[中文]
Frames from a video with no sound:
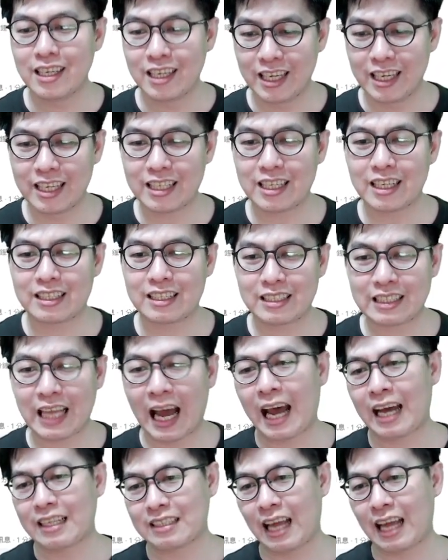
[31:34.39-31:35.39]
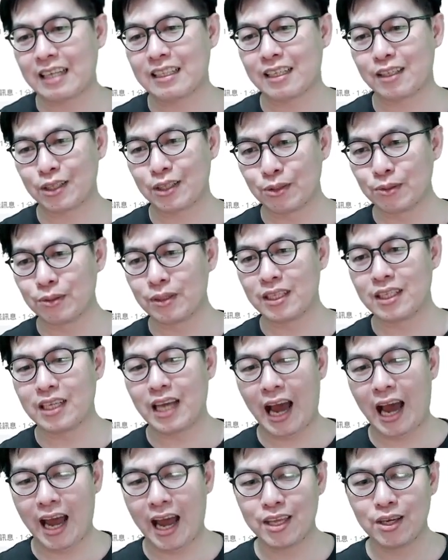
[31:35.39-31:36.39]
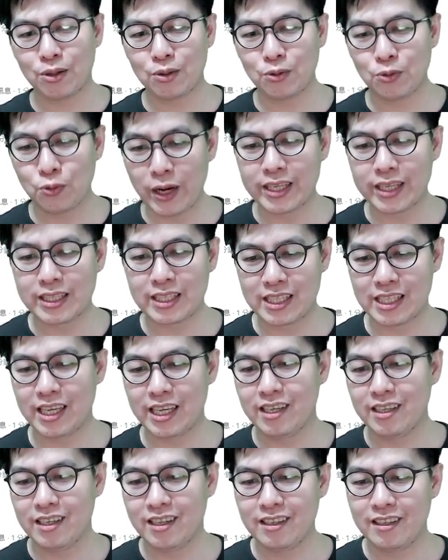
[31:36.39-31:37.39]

一个大大的鼓励还有慰藉。